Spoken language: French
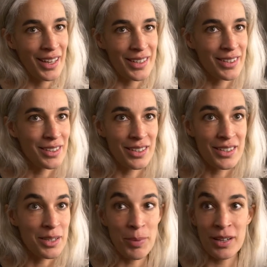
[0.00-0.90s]
Et
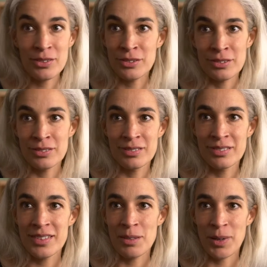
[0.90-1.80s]
c'est pas
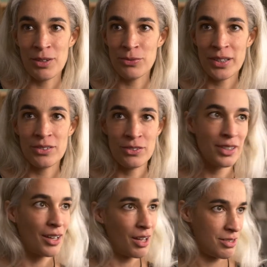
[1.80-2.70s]
le c'est pas le fait de
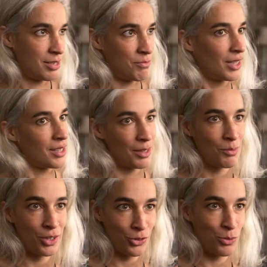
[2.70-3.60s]
dire ah c'est grâce à
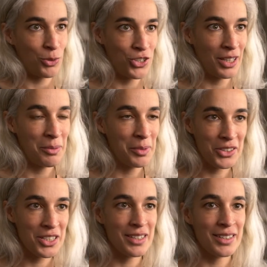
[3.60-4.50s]
moi que ce projet a
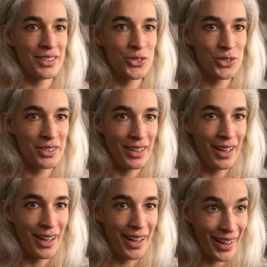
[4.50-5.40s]
émergé, c'est juste
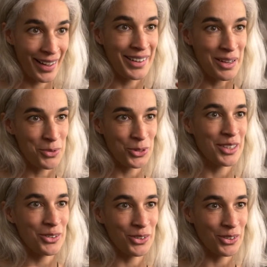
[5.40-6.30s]
ah, la
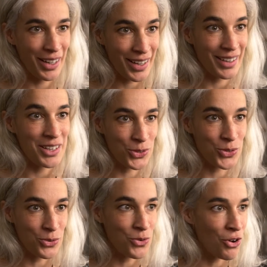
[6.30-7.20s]
beauté de ah, elles se
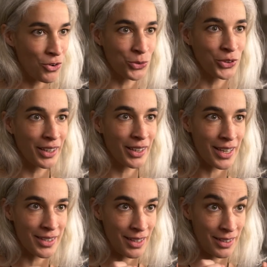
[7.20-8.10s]
sont rencontrées
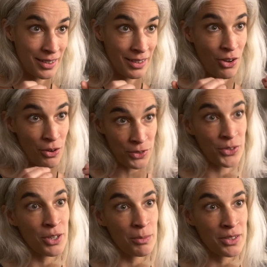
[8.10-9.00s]
et
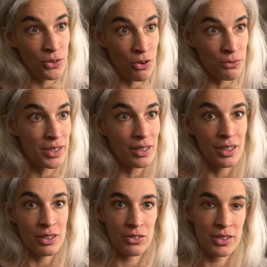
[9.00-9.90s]
ensemble elles ont envie
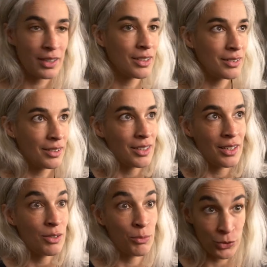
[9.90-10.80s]
de
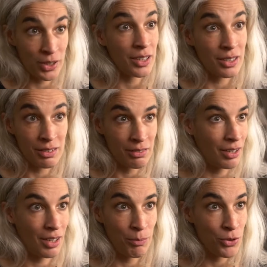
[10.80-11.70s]
s'attaquer à une montagne,
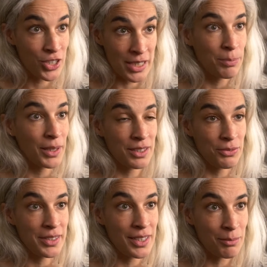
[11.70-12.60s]
à un projet hyper
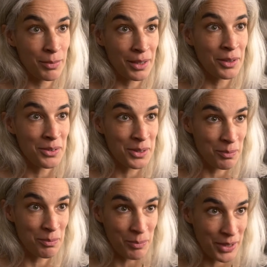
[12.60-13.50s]
difficile, mais
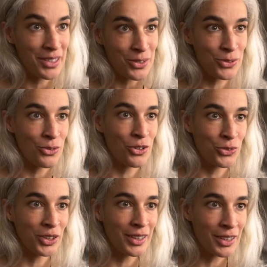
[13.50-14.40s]
c'est parce qu'elles se sont
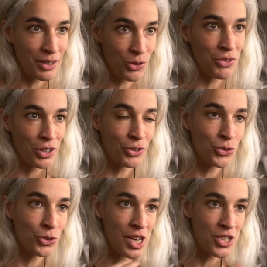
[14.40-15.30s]
rencontrées qu'elles vont avoir le
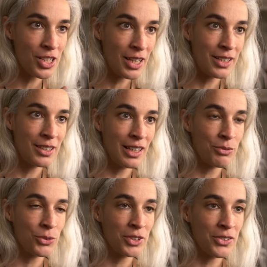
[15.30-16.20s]
courage d'y aller de
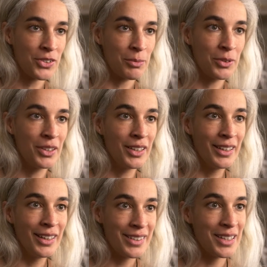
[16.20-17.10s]
l'affronter ensemble.
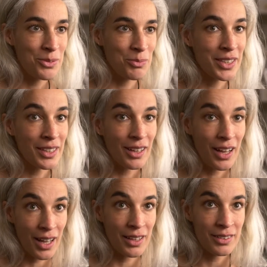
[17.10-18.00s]
Et ça, se me dire
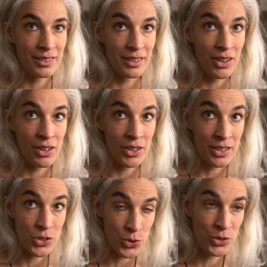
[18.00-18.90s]
ah, ah, ok,
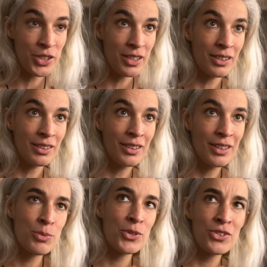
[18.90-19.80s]
je suis utile.
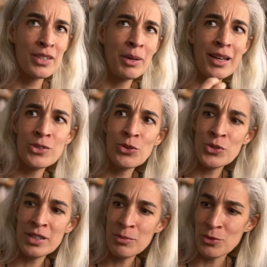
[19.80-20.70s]
Je pense que ça me rassure
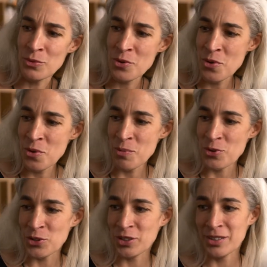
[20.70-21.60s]
aussi mon,
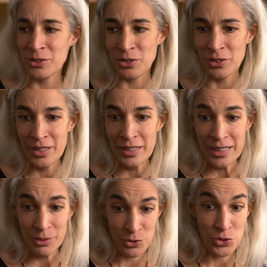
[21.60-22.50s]
mon côté de
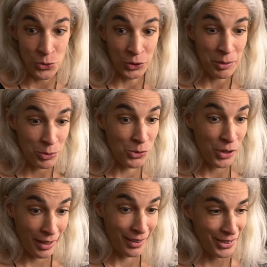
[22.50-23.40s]
il faut que je
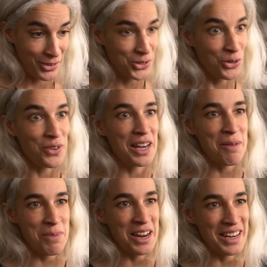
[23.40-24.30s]
contribue à sauver
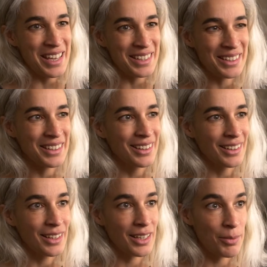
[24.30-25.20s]
la planète.
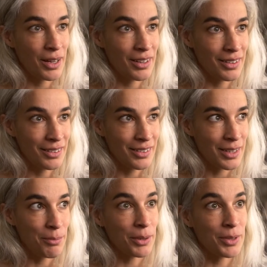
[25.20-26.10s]
Eh ben,
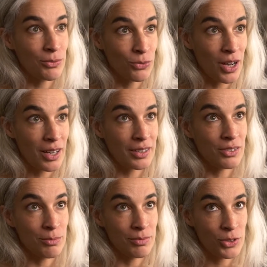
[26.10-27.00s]
ça me permet de voir et
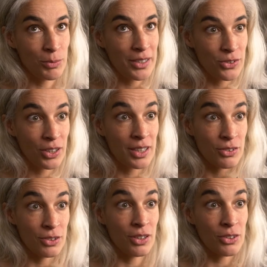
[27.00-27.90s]
de, me rassurer
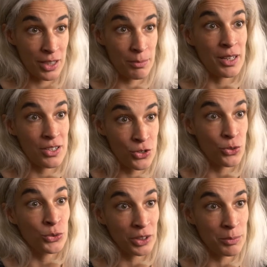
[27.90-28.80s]
de ok, bah, je
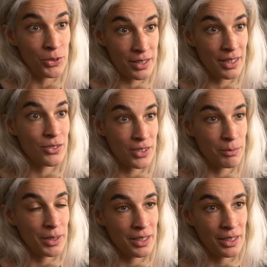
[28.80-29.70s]
contribue à ça de
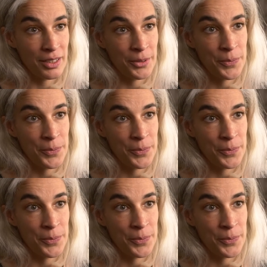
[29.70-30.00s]
cette manière-là.